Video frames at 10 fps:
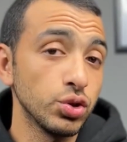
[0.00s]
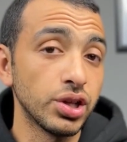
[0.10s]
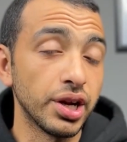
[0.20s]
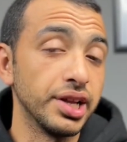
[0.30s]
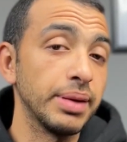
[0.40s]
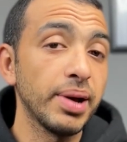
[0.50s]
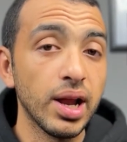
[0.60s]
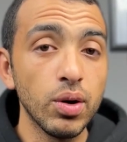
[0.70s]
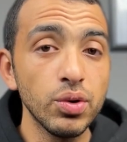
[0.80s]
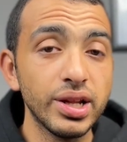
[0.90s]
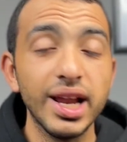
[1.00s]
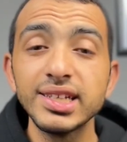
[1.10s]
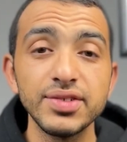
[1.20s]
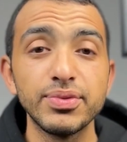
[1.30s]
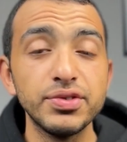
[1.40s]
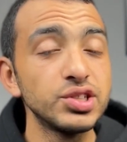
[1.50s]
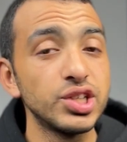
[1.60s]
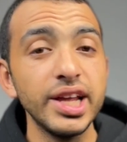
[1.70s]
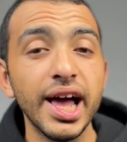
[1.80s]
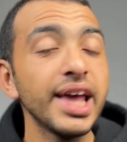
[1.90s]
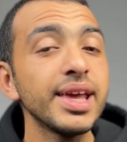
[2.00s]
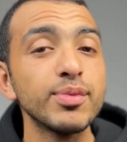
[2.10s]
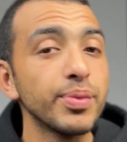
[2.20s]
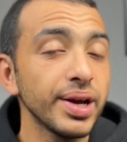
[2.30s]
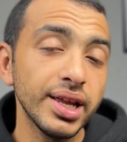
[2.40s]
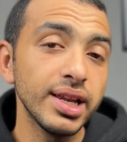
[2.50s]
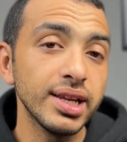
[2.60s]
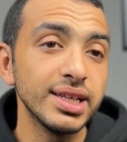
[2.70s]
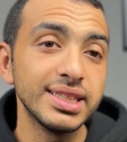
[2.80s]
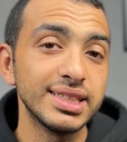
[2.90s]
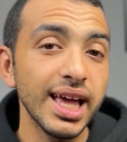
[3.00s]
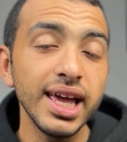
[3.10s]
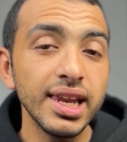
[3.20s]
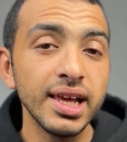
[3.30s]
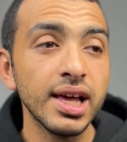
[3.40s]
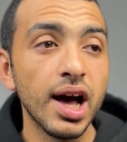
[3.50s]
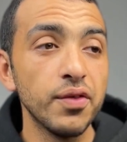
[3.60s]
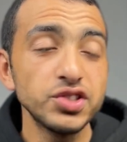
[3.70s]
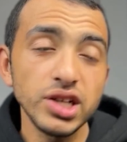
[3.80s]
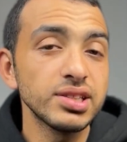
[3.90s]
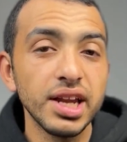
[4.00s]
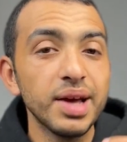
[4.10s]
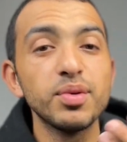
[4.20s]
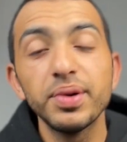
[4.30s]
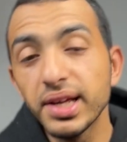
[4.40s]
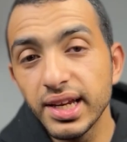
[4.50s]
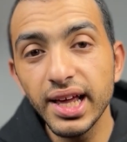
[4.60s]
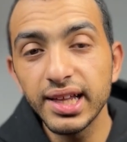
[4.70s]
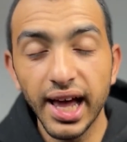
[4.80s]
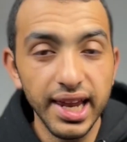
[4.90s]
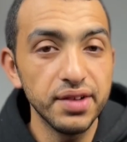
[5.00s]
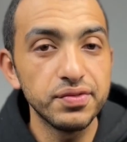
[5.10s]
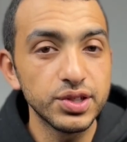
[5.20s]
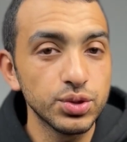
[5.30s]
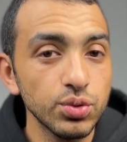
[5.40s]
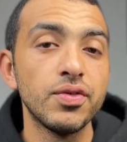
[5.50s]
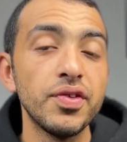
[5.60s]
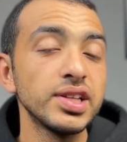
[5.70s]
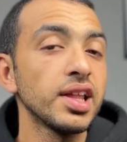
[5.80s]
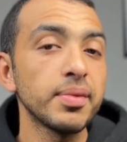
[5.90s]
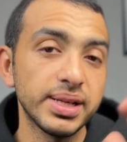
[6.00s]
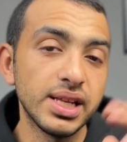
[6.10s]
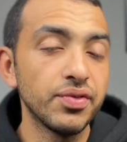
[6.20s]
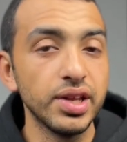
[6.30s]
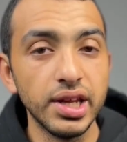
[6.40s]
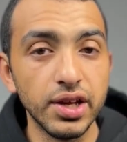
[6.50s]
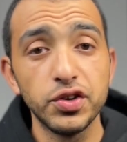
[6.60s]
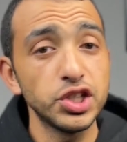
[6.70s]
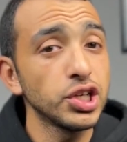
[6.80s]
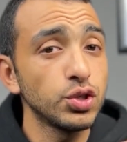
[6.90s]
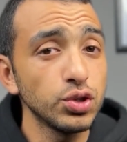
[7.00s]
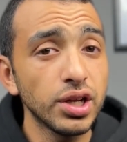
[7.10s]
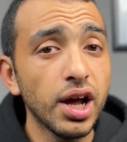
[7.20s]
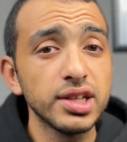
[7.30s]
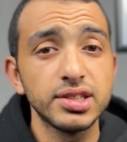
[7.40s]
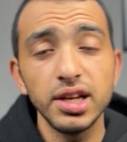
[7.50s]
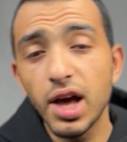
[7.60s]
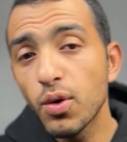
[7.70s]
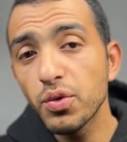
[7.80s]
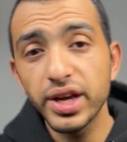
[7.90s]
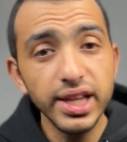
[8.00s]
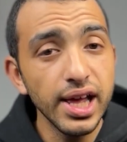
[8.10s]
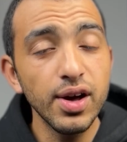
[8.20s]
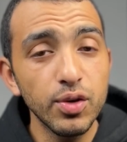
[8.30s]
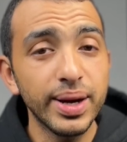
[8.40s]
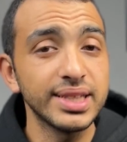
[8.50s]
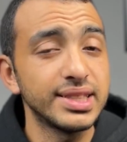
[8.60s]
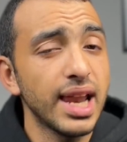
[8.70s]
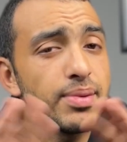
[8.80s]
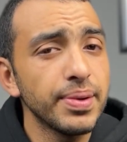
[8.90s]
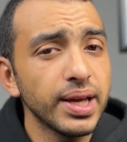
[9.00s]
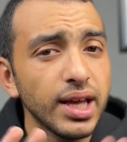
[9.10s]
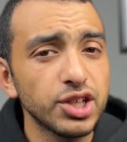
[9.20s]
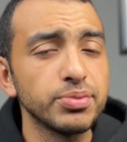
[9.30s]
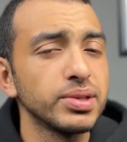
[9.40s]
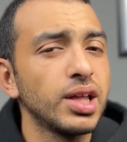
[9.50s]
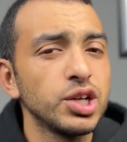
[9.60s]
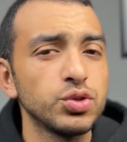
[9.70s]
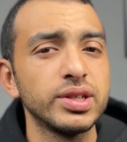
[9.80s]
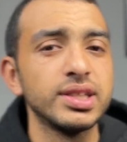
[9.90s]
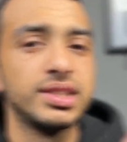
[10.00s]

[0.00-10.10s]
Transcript: اونر اللي تبع الهواوي للاسف مفيش ليها اي موبايل يستاهل مفيش اصلا اي موبايل ليها حاليا في السوق فئه ال 4000 جنيه فشركه اونر حصلي هواوي كده ومع السلامه بقى ايه عشان ما نضيعش وقت